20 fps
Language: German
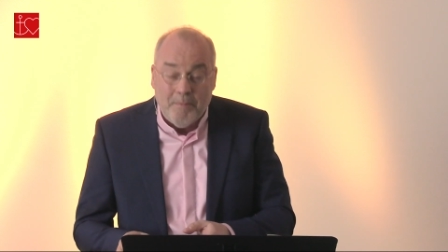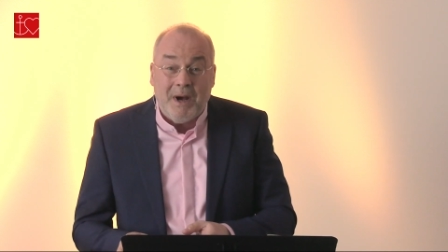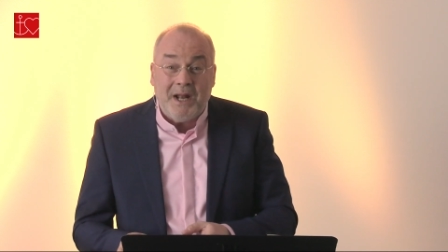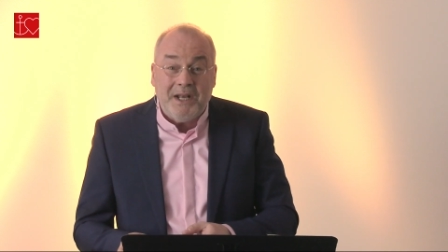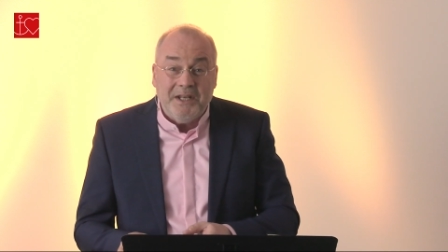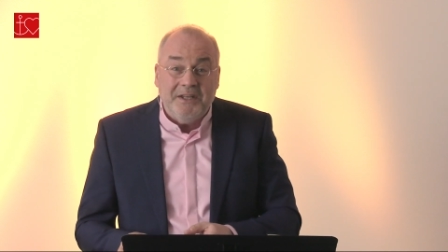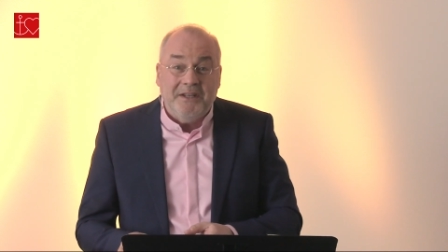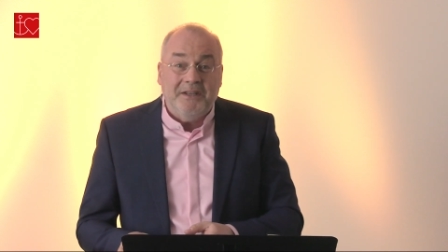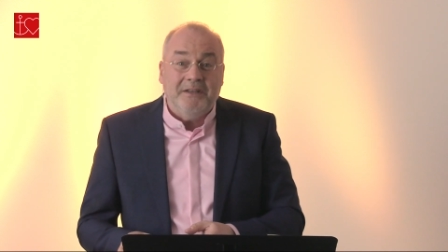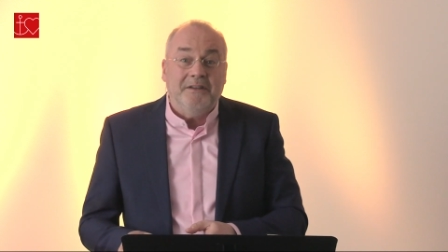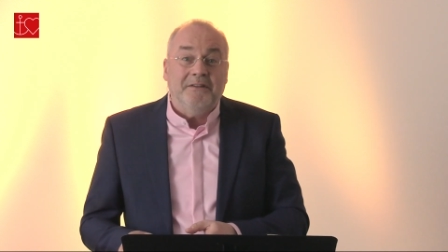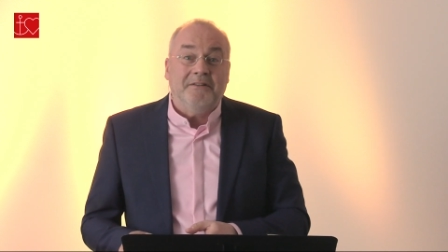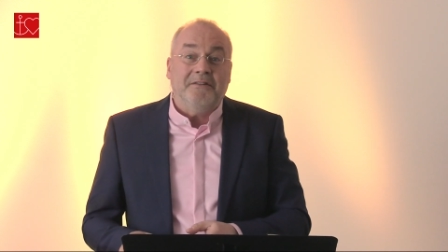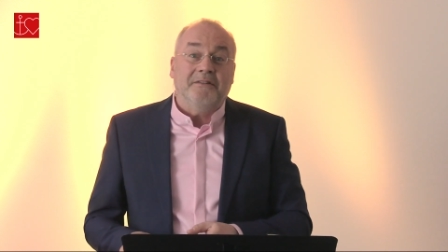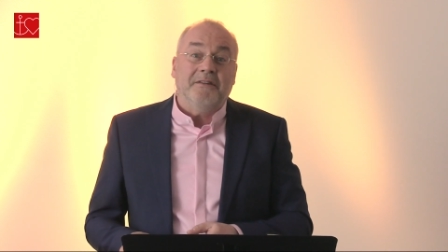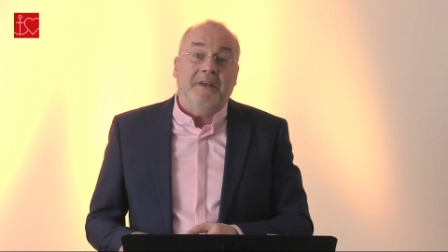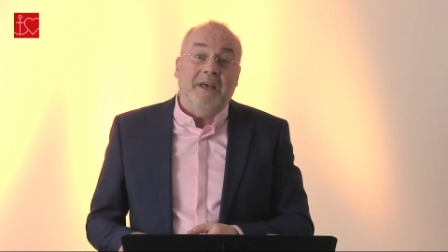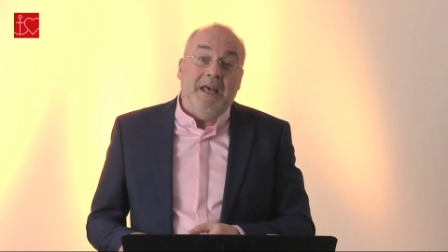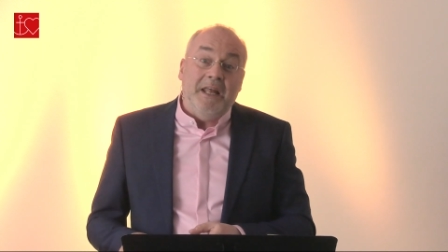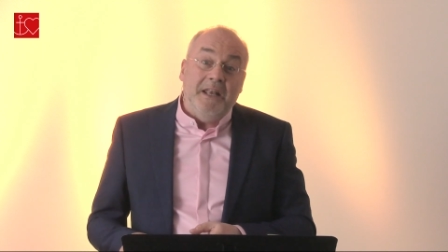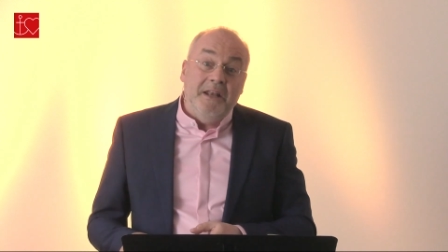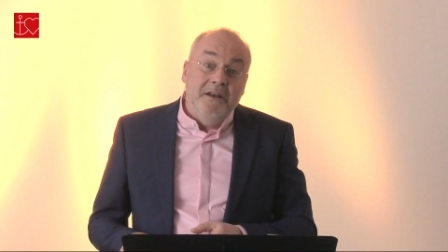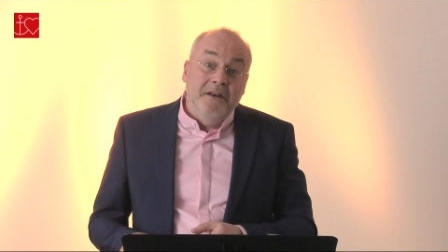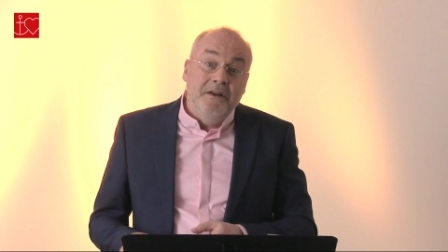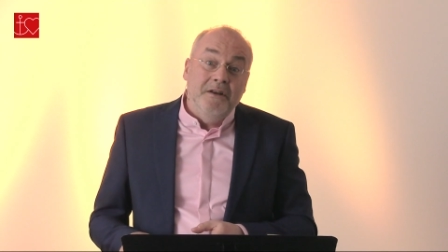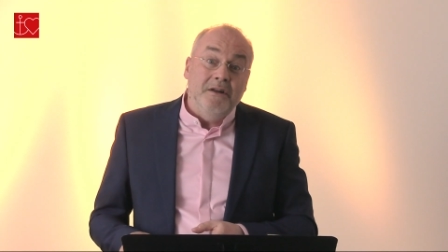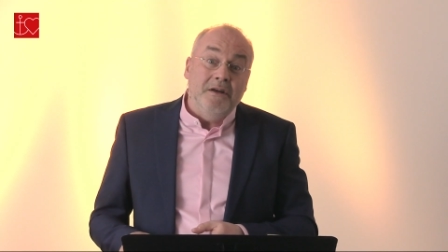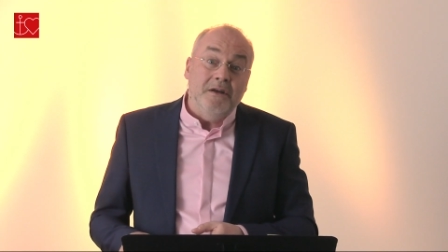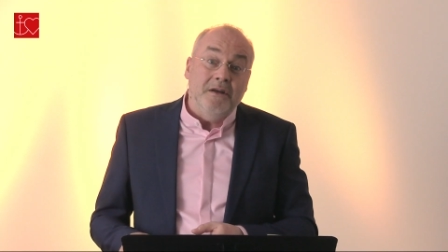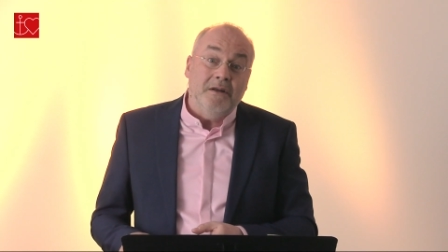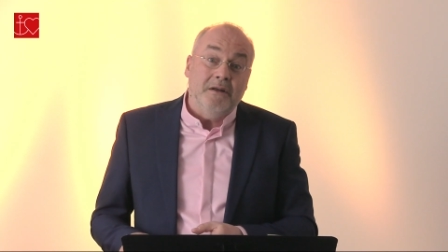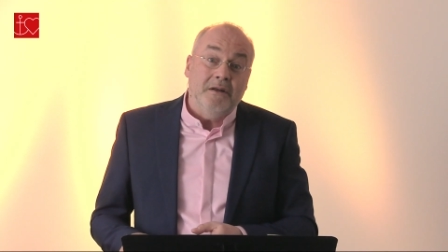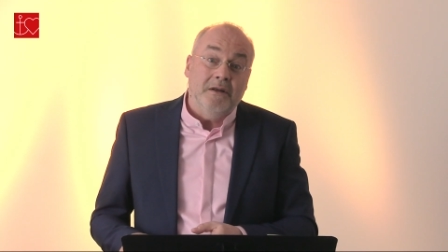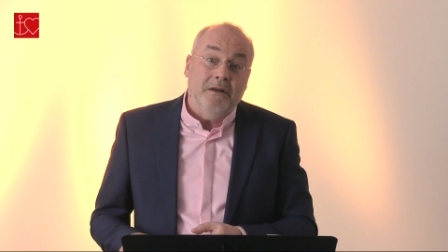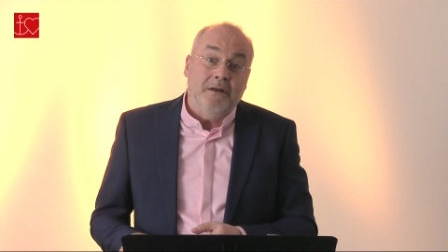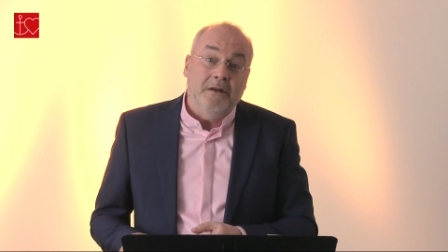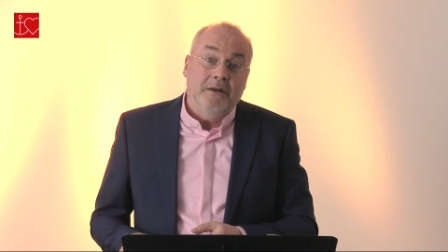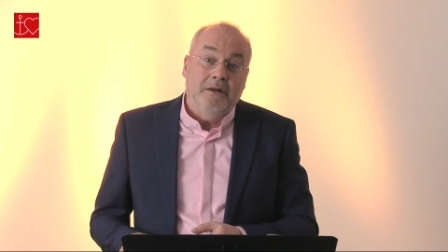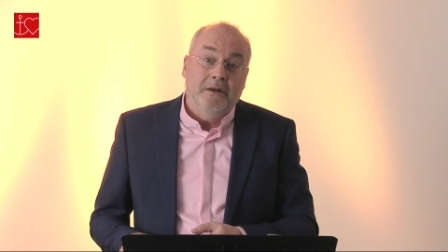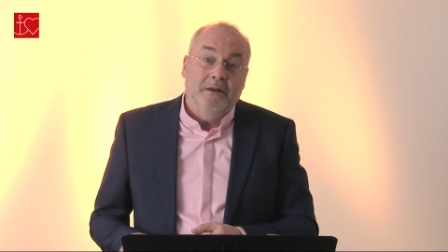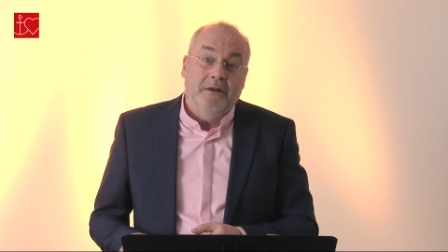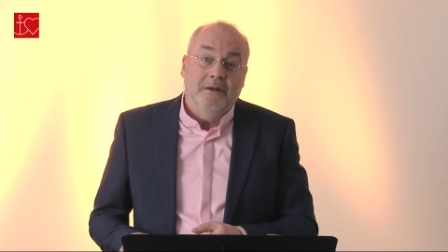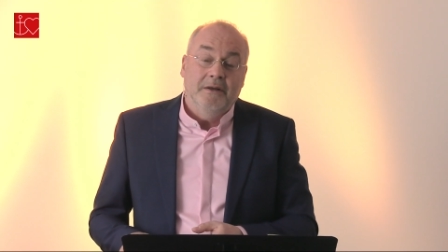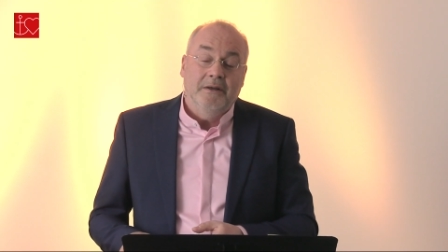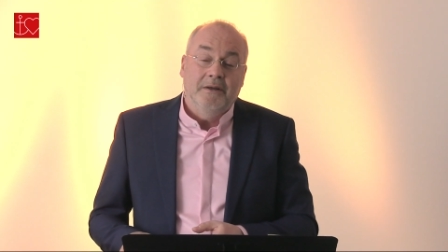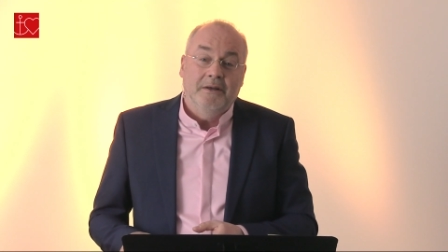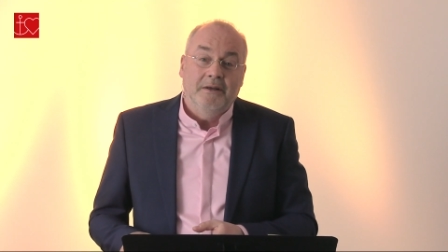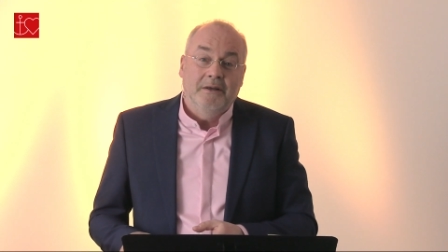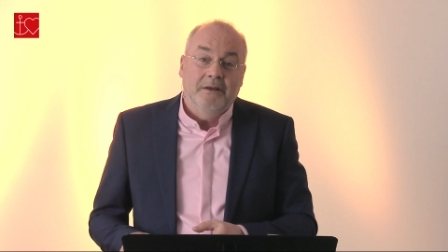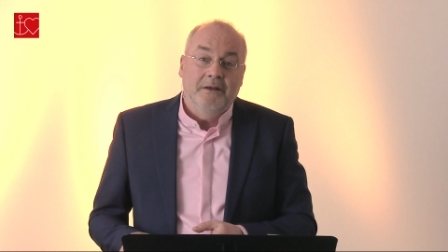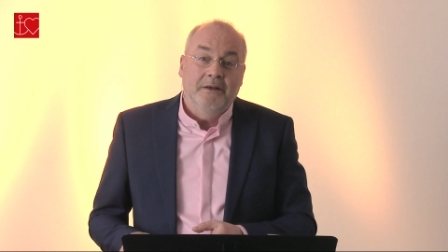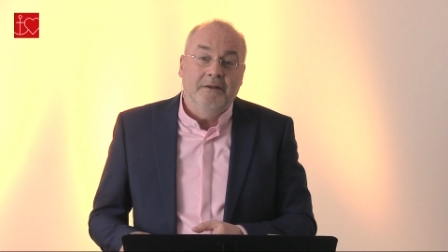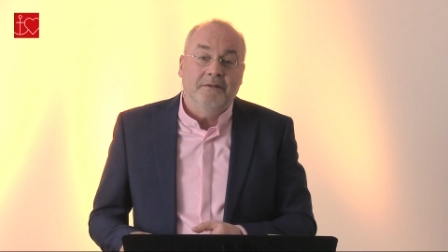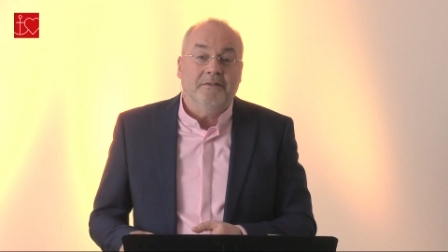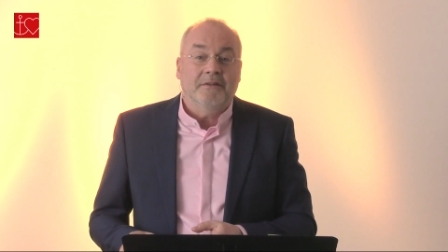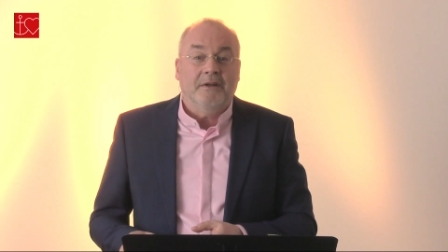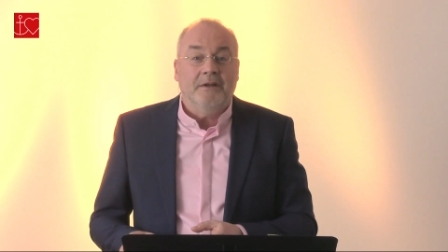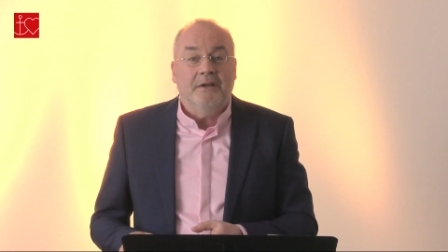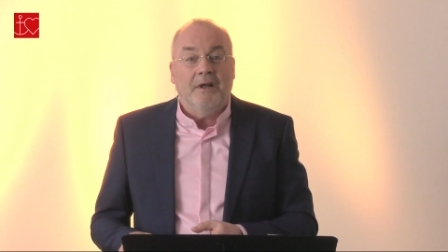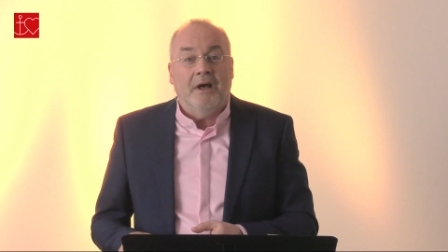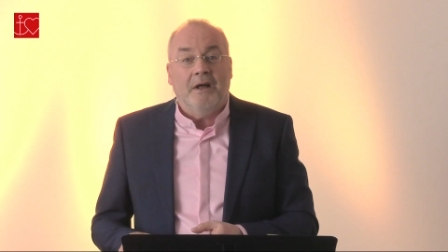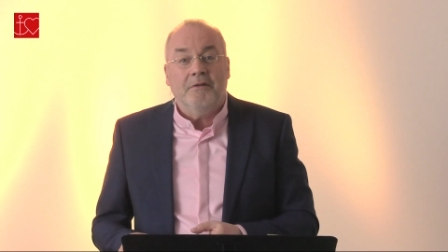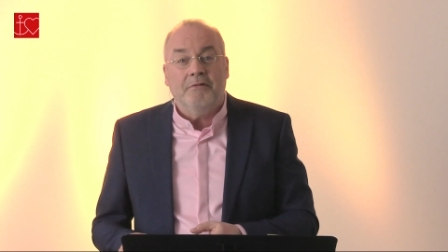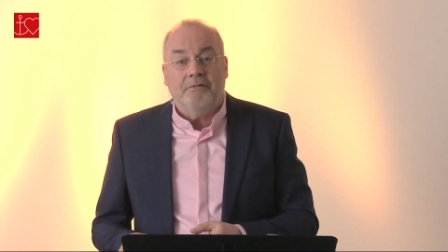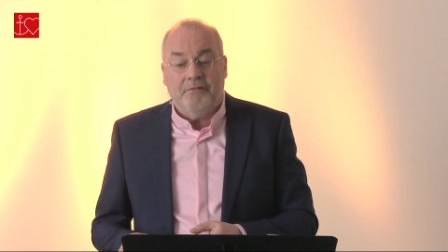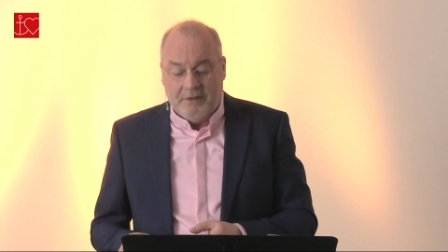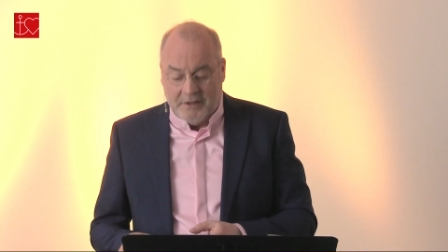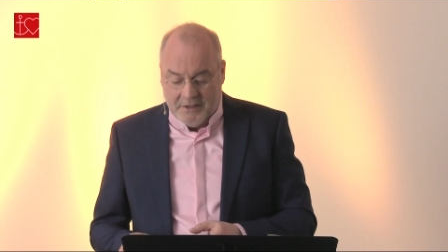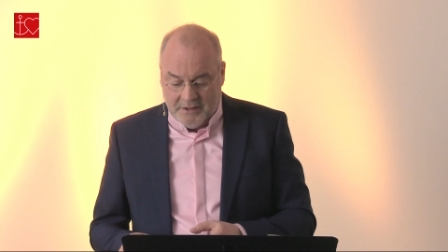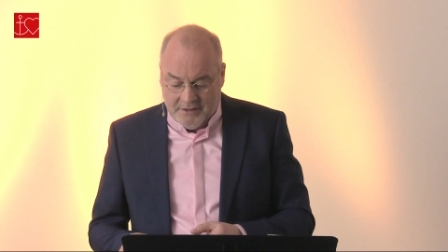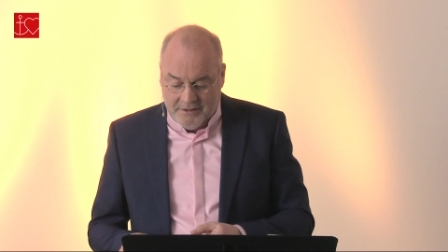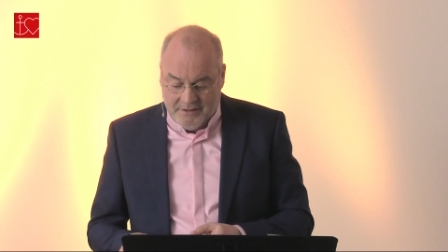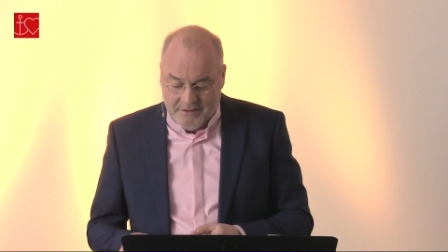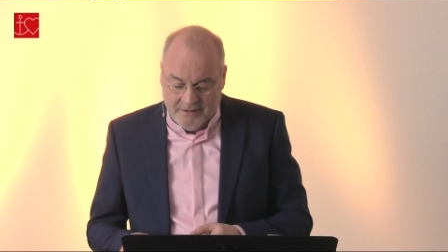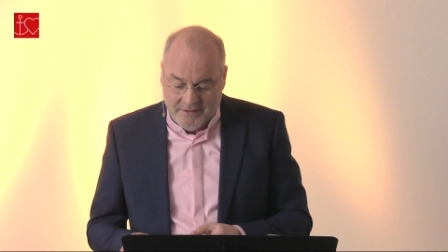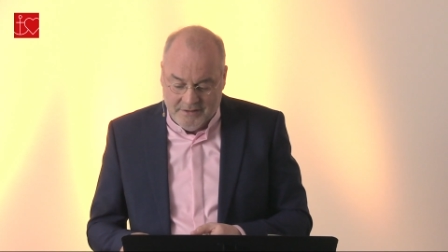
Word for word: Manches Ende ist ein Anfang.